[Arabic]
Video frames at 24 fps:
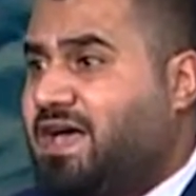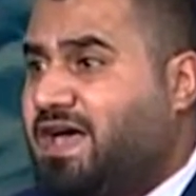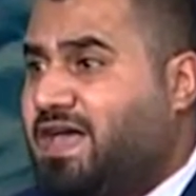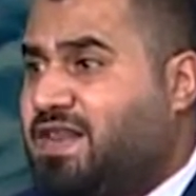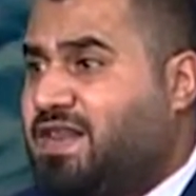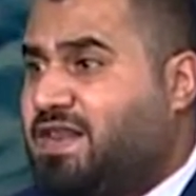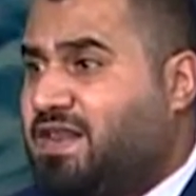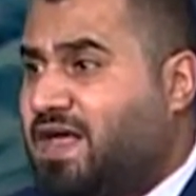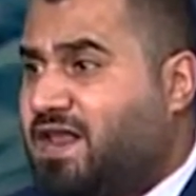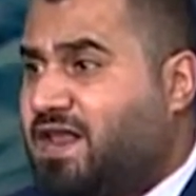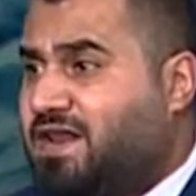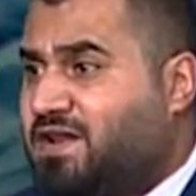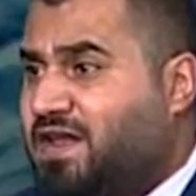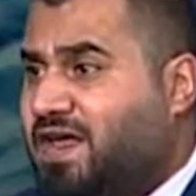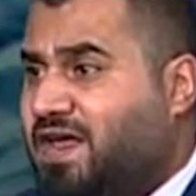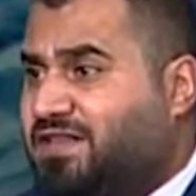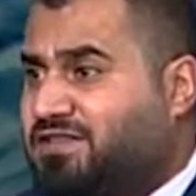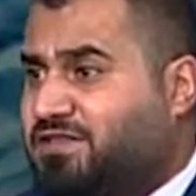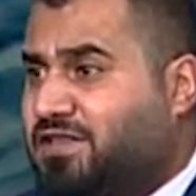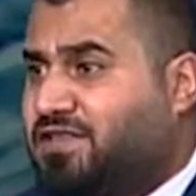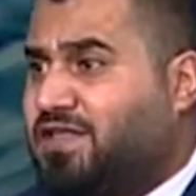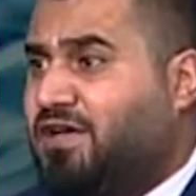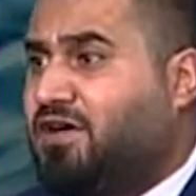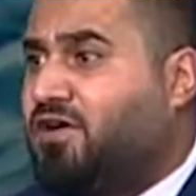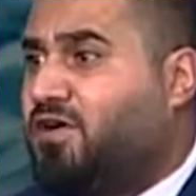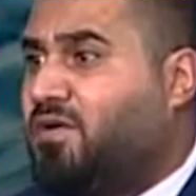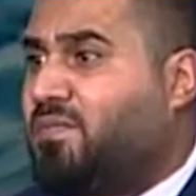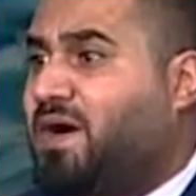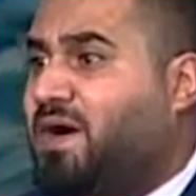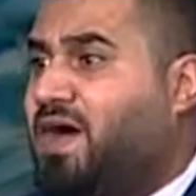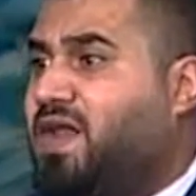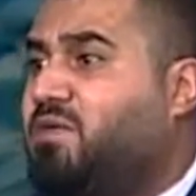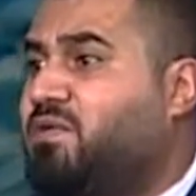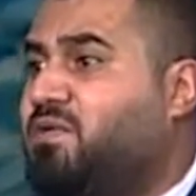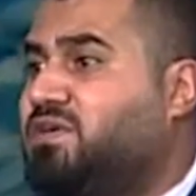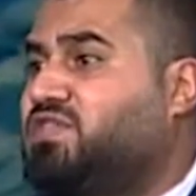التضخم
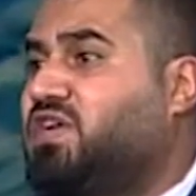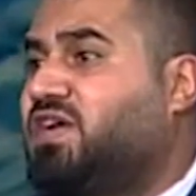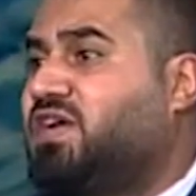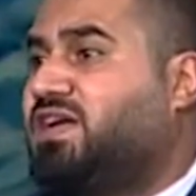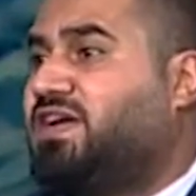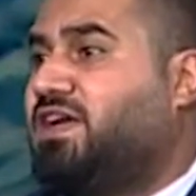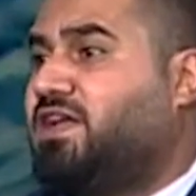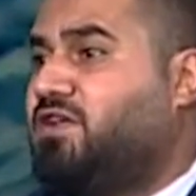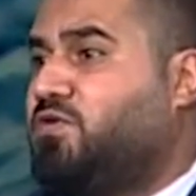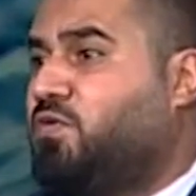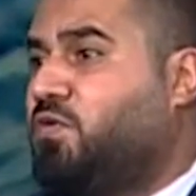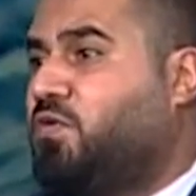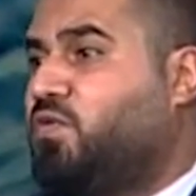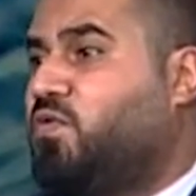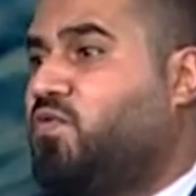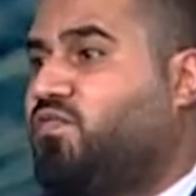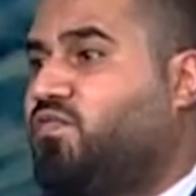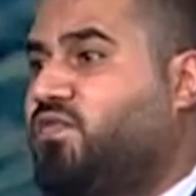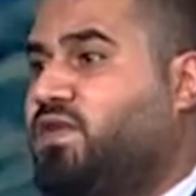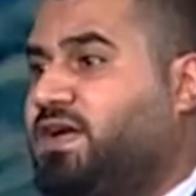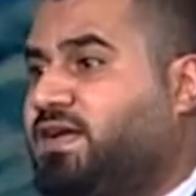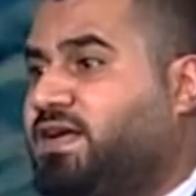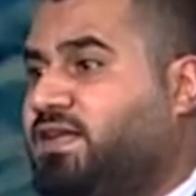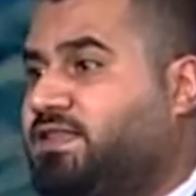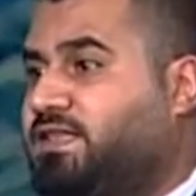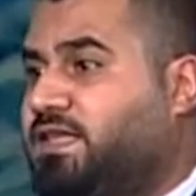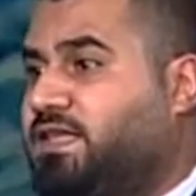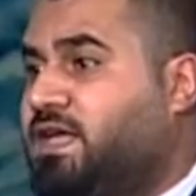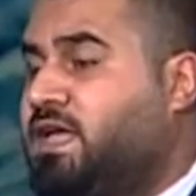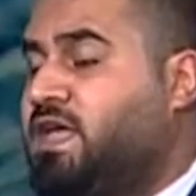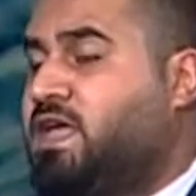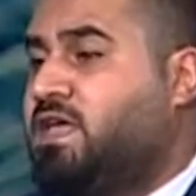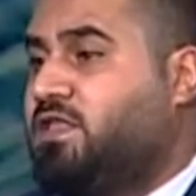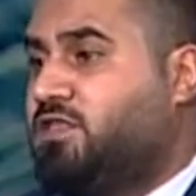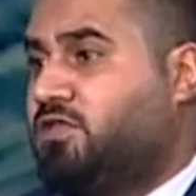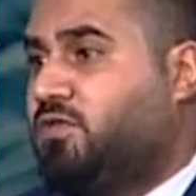على وشك أنه يكون في
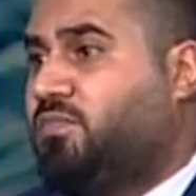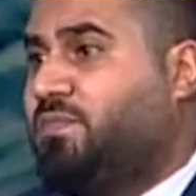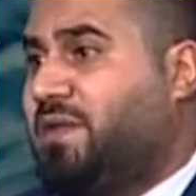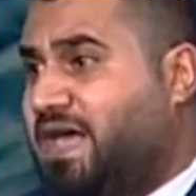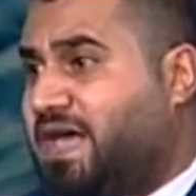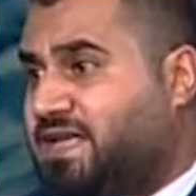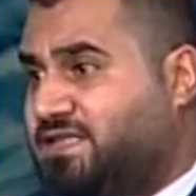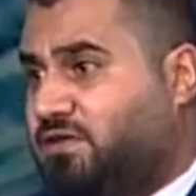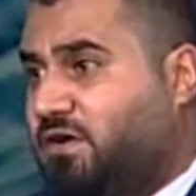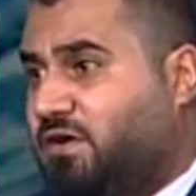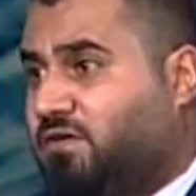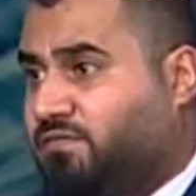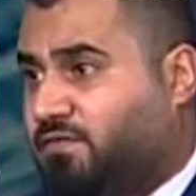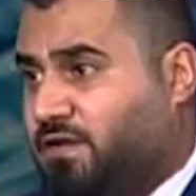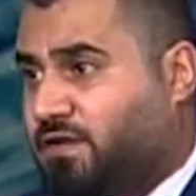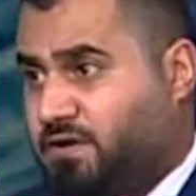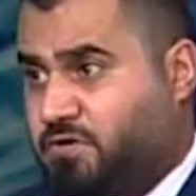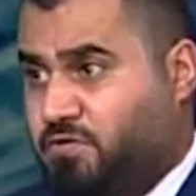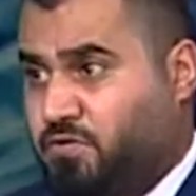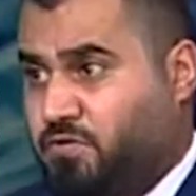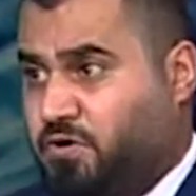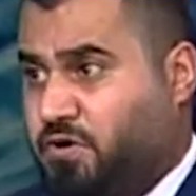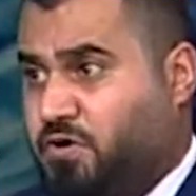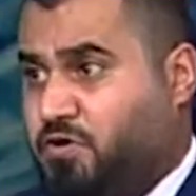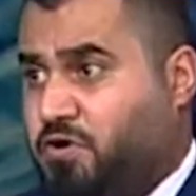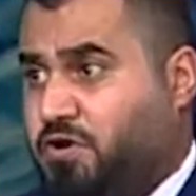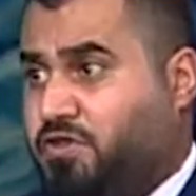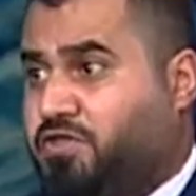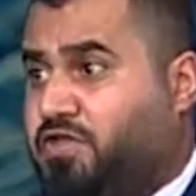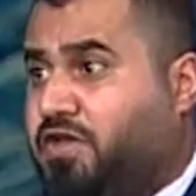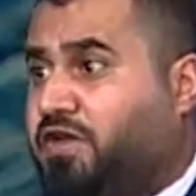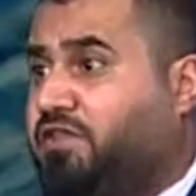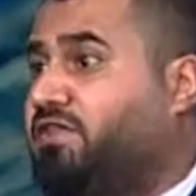عندي تو بلاست أوف أنه يكون عندي